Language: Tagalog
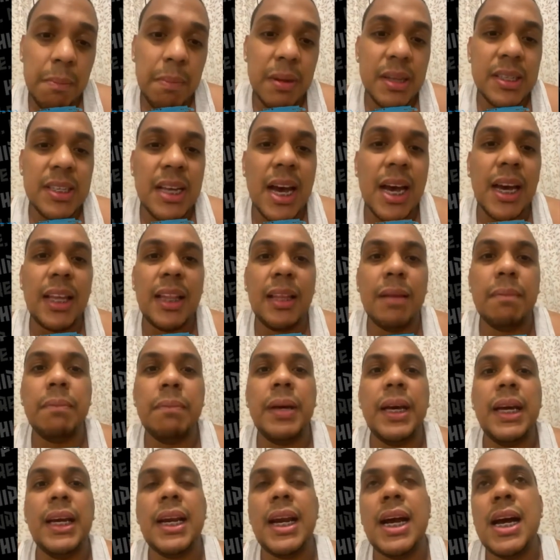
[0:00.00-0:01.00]
ka pa sa akin ng
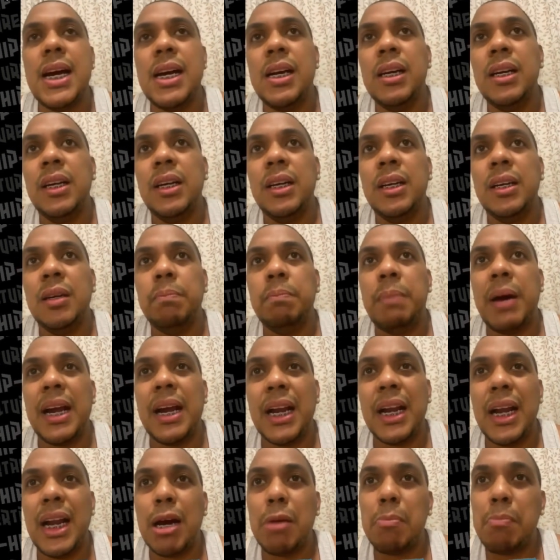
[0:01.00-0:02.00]
pera
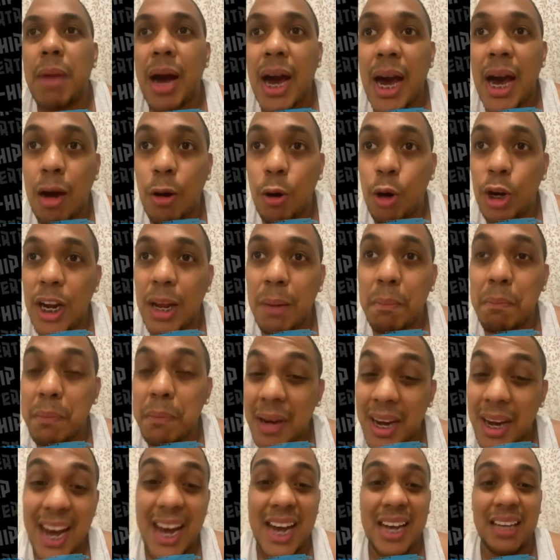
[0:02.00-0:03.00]
para lang makakolab
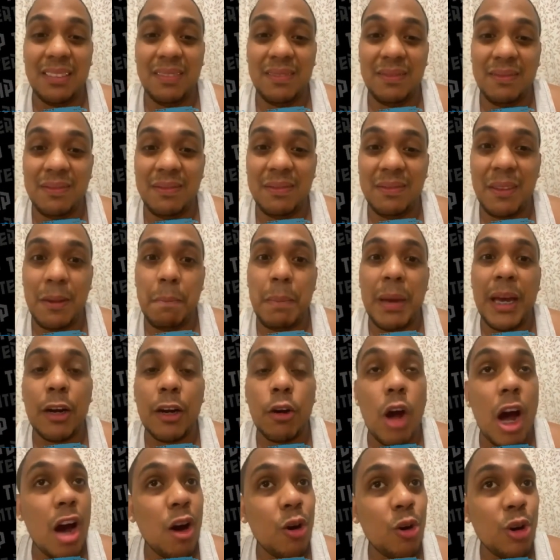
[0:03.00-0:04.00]
ka.
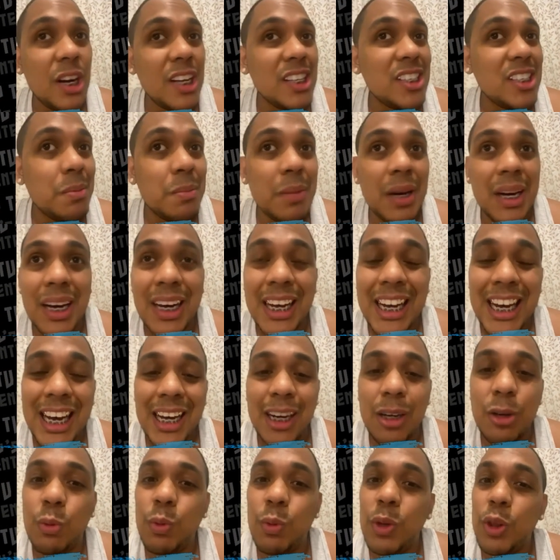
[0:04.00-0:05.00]
Pero ako na si
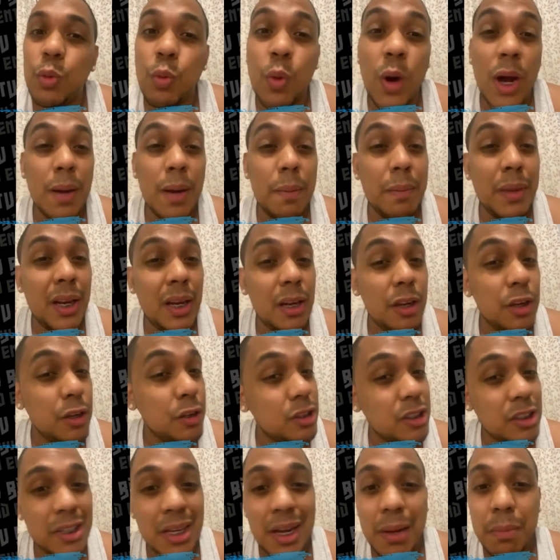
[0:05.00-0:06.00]
makagago with 1
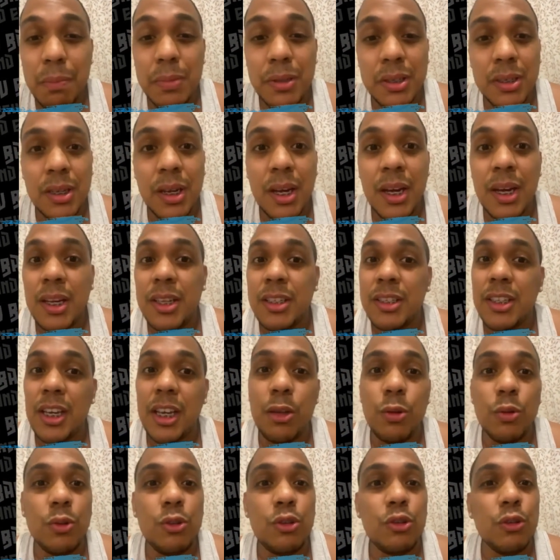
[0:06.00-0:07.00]
million subs sa
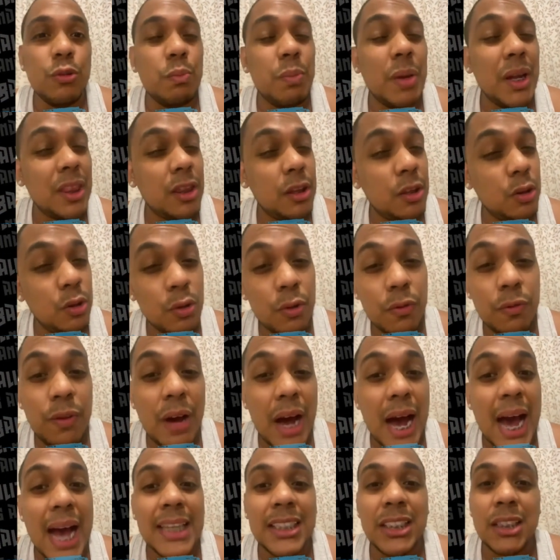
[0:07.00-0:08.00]
YouTube but
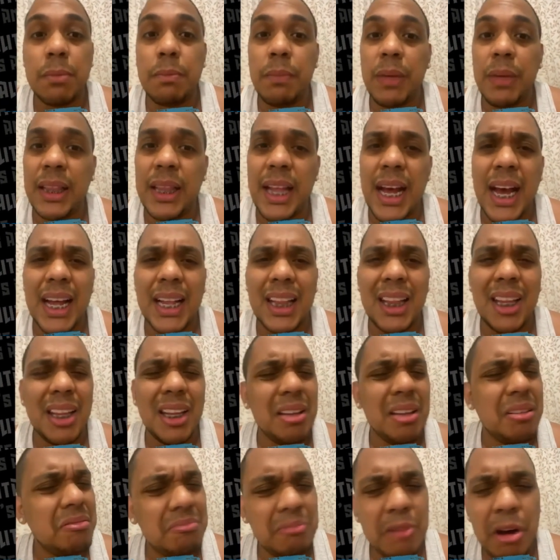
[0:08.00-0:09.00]
you've asked me that.
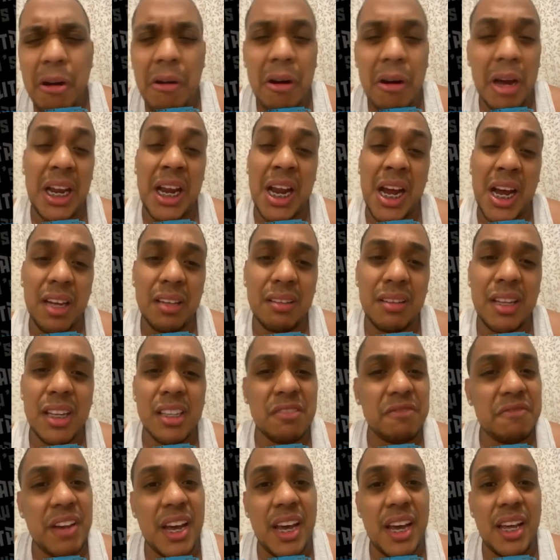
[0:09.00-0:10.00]
Okay lang,
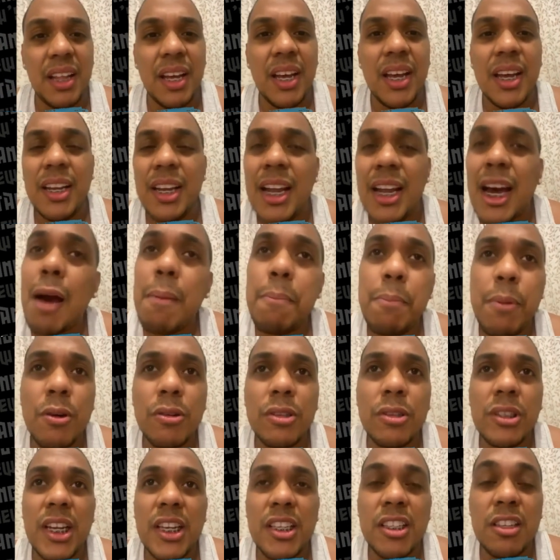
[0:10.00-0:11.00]
that's fine.
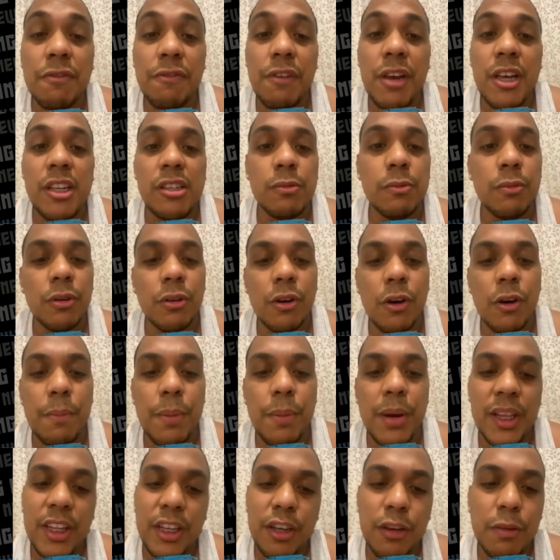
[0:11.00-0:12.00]
Nakapost yan sa Facebook ko,
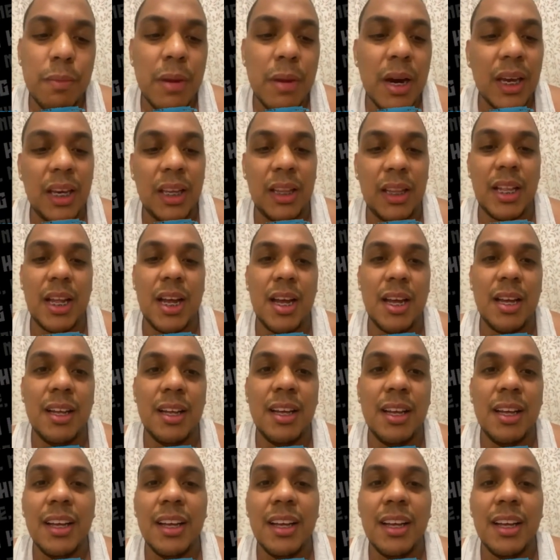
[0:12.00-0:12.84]
pwede nyo makita.